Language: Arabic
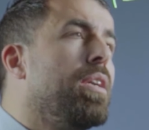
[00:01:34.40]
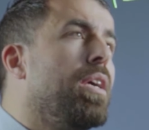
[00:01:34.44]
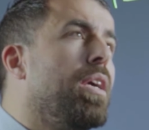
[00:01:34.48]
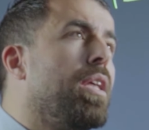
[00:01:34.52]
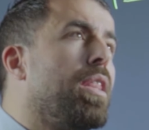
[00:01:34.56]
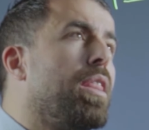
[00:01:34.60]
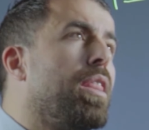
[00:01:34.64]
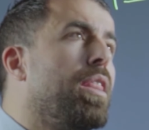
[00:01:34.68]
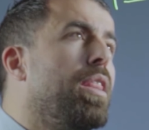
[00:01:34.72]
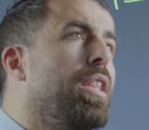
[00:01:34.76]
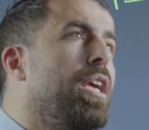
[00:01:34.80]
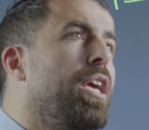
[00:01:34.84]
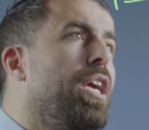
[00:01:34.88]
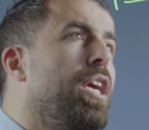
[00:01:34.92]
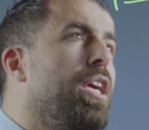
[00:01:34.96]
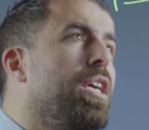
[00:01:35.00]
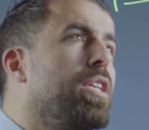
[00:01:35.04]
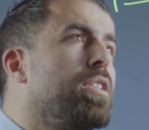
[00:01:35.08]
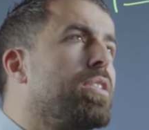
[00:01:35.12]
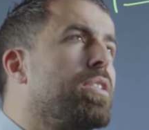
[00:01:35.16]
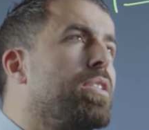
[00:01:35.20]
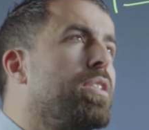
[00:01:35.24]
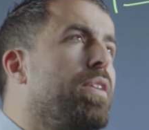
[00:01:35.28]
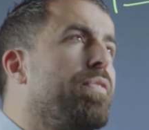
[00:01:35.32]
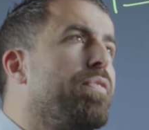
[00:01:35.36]

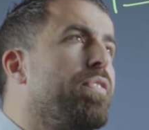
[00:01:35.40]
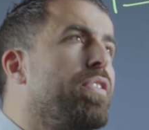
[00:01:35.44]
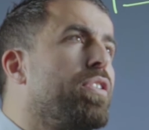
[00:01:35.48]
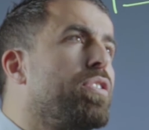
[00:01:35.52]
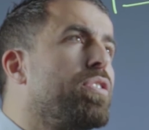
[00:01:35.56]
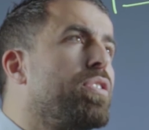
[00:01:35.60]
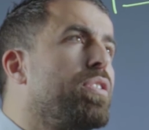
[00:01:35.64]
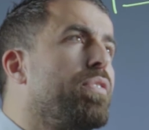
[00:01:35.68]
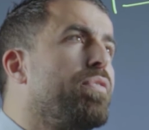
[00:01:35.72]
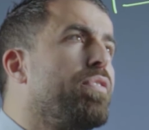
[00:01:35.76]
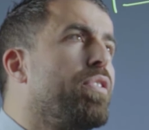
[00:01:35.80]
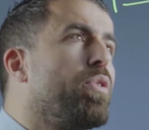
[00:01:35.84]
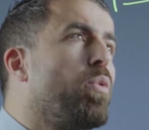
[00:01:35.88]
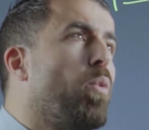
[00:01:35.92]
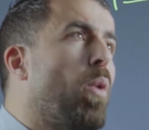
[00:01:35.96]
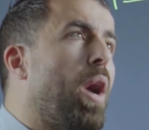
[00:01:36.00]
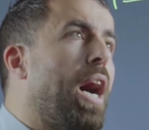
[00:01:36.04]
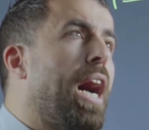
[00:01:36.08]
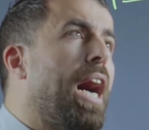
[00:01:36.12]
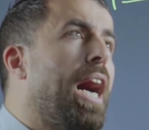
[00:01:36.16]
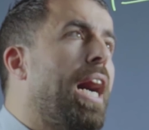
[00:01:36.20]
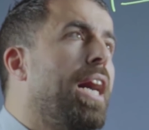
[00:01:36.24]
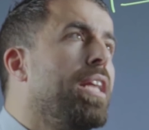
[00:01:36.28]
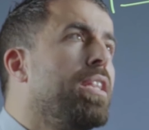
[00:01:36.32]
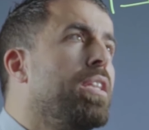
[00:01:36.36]
اثنين صفر صفر
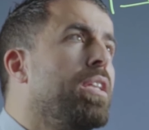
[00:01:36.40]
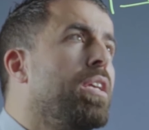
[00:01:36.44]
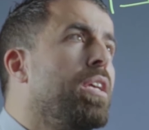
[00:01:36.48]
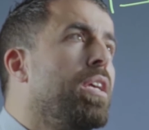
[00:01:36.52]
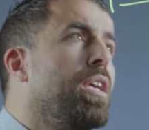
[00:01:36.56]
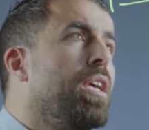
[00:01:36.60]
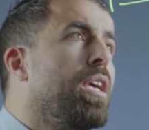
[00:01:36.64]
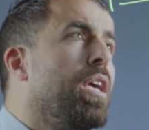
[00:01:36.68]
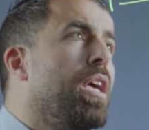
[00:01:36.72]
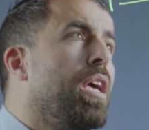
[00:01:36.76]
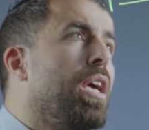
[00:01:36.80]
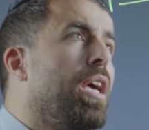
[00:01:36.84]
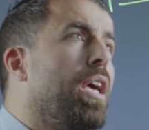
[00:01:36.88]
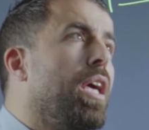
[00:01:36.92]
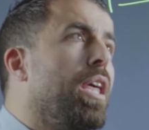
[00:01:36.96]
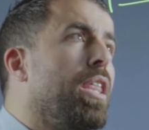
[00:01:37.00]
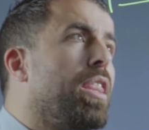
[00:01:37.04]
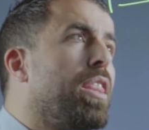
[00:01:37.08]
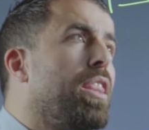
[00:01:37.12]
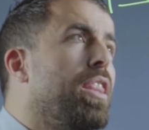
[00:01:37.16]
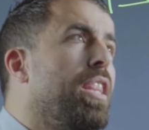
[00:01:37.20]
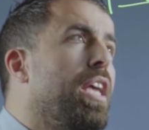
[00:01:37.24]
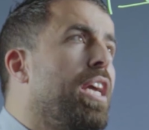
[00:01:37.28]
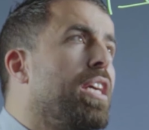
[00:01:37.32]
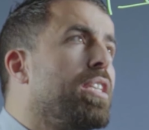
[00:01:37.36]
واحد
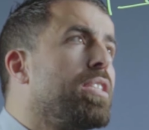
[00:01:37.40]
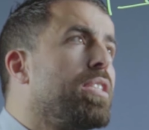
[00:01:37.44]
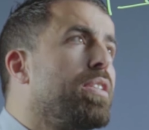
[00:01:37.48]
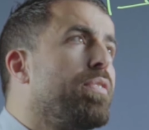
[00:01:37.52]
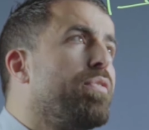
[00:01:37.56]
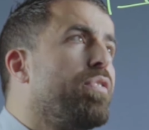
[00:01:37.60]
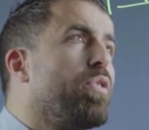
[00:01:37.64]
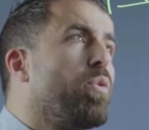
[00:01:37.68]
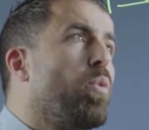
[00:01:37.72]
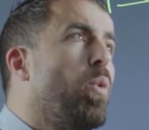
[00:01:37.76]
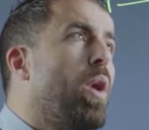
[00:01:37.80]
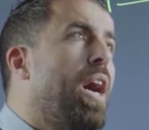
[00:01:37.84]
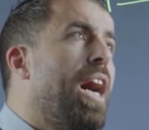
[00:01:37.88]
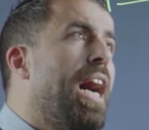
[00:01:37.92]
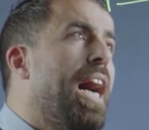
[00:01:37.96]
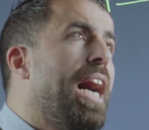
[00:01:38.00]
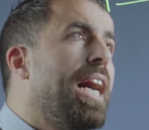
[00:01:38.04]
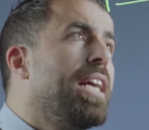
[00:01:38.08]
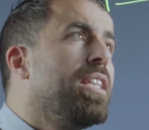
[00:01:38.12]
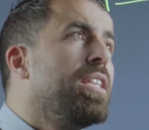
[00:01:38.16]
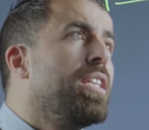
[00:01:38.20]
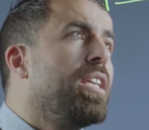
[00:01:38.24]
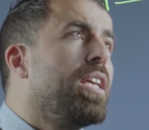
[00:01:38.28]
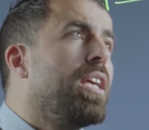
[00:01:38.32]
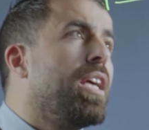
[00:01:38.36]
اثنين صفر
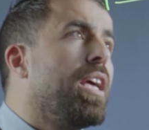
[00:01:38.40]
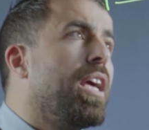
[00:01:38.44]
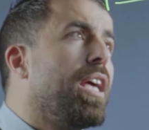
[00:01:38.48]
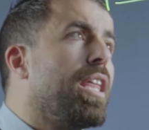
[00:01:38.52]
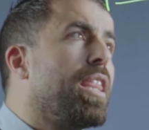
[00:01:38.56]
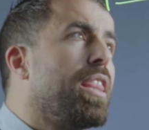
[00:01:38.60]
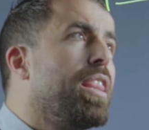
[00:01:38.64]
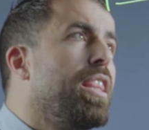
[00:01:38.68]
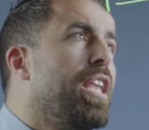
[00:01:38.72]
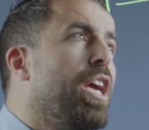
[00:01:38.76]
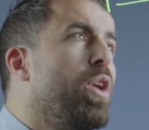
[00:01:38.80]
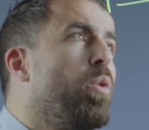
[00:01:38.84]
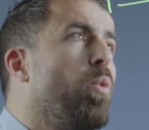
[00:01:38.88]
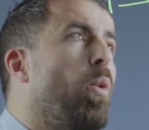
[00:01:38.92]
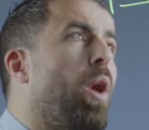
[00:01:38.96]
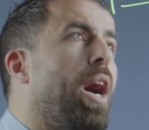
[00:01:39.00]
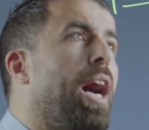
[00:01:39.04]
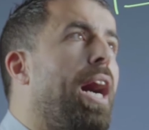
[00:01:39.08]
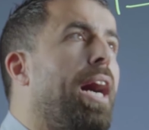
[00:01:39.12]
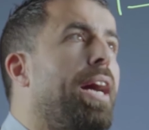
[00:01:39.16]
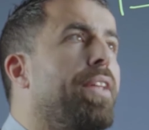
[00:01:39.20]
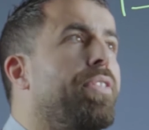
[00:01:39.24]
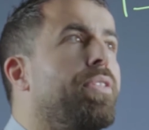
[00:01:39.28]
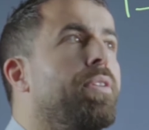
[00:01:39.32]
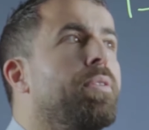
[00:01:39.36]
واحد اثنين
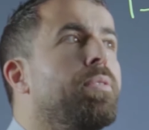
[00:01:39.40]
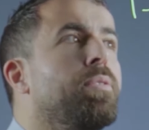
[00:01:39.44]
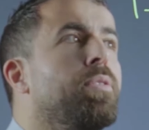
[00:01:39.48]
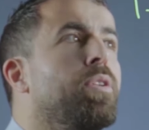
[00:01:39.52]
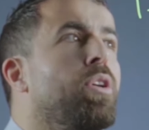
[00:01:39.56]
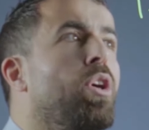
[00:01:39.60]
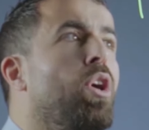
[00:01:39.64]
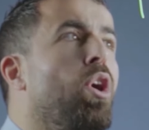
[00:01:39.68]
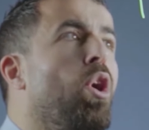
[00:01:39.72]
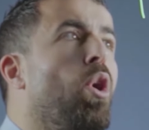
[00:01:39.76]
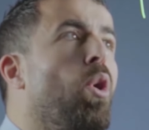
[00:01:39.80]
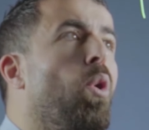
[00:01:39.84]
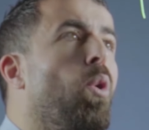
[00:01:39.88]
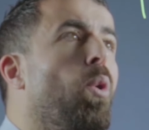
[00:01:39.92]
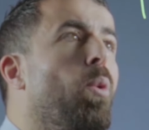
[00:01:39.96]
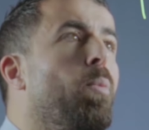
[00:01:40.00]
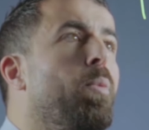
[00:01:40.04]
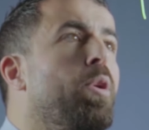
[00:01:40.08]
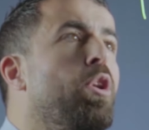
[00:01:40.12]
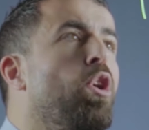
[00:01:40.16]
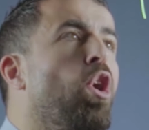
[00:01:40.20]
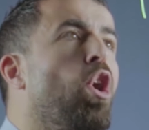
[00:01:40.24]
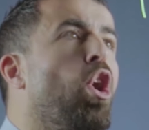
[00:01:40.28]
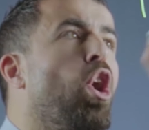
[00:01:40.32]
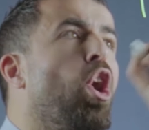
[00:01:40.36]
واحد
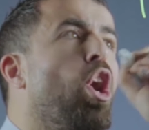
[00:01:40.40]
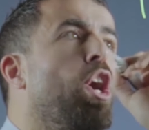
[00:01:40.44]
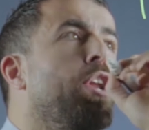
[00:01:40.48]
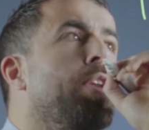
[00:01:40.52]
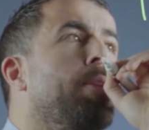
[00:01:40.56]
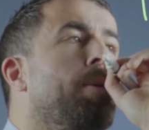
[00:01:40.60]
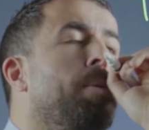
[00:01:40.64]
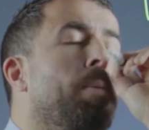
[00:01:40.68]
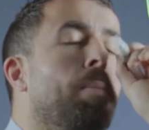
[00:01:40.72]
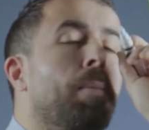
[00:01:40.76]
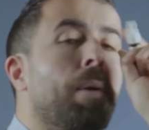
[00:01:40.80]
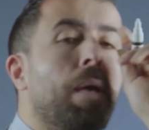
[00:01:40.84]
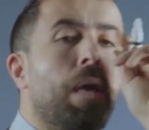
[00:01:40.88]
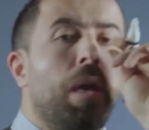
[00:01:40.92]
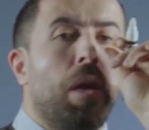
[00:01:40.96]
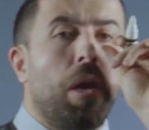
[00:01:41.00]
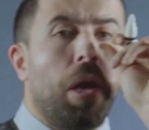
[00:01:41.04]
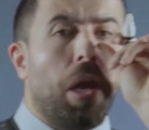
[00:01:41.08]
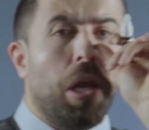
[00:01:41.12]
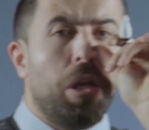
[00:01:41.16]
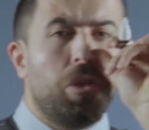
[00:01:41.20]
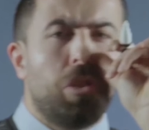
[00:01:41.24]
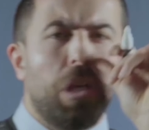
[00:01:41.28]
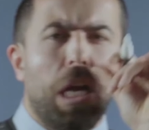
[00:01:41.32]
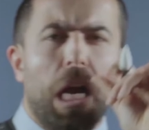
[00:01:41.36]
ومن هون
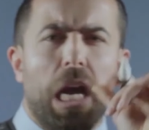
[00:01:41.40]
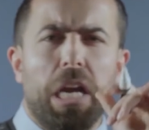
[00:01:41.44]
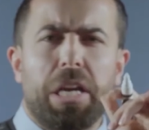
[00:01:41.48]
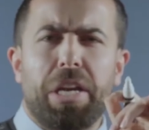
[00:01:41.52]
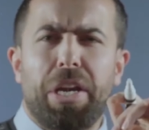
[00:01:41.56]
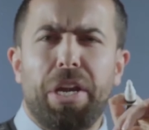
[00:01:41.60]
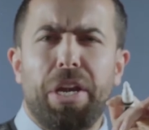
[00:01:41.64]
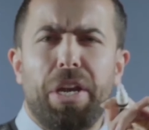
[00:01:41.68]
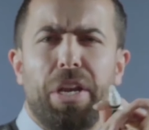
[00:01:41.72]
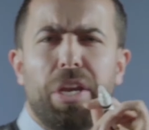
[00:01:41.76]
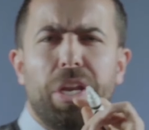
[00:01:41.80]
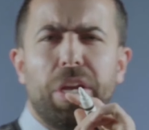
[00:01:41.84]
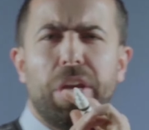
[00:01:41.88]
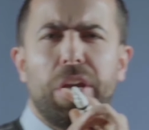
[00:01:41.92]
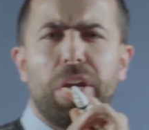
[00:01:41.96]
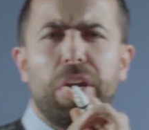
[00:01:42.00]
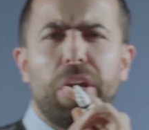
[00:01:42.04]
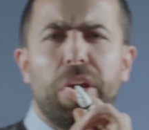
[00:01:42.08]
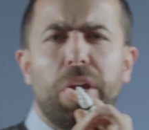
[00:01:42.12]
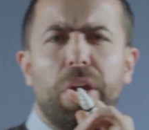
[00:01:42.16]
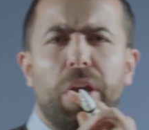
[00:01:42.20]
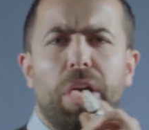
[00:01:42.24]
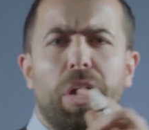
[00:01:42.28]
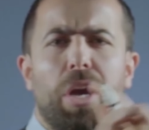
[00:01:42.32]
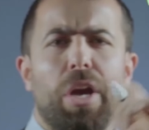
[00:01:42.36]
اجى حكي
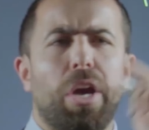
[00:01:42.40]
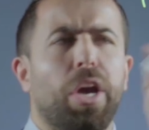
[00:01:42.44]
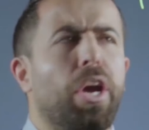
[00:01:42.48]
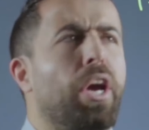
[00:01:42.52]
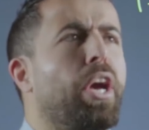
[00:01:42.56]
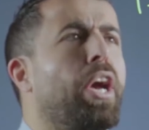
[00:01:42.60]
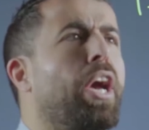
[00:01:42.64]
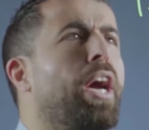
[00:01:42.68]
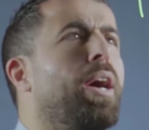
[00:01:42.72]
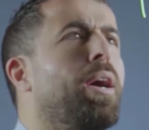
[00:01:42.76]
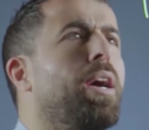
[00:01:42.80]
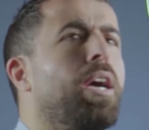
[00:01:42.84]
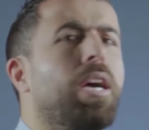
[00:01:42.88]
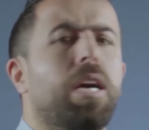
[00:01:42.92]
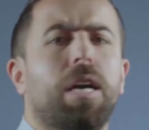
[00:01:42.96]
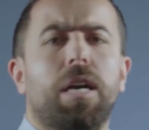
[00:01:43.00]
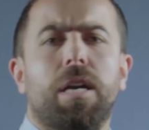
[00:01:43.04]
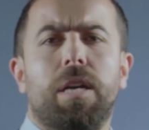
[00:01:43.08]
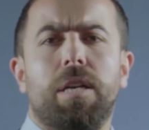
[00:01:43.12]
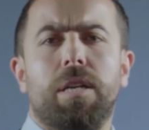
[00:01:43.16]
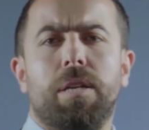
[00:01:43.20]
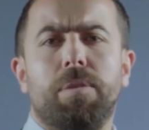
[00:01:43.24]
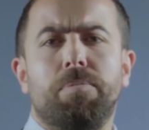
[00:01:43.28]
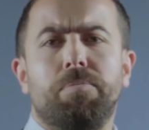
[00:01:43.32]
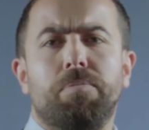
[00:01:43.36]
لي اه
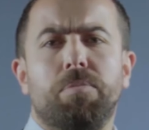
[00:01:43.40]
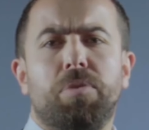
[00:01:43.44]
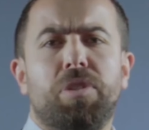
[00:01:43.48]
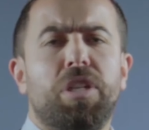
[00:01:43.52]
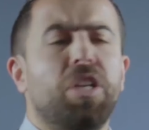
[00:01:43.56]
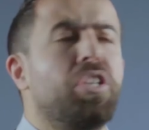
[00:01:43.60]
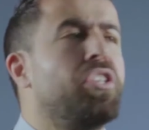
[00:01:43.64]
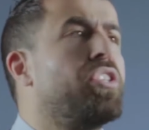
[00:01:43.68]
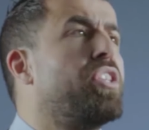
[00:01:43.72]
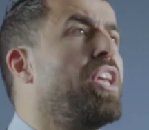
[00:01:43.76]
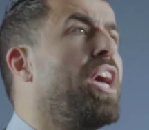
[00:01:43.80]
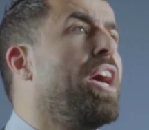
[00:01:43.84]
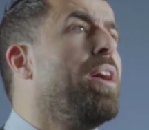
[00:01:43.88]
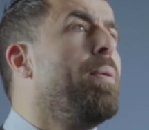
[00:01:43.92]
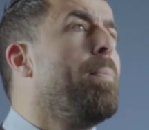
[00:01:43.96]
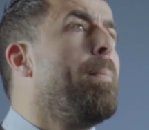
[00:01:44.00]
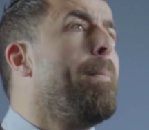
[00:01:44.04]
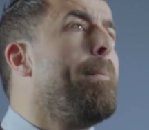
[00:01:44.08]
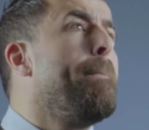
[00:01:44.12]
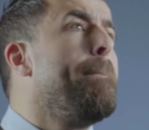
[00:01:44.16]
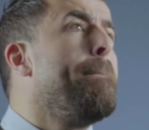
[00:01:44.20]
اه ستة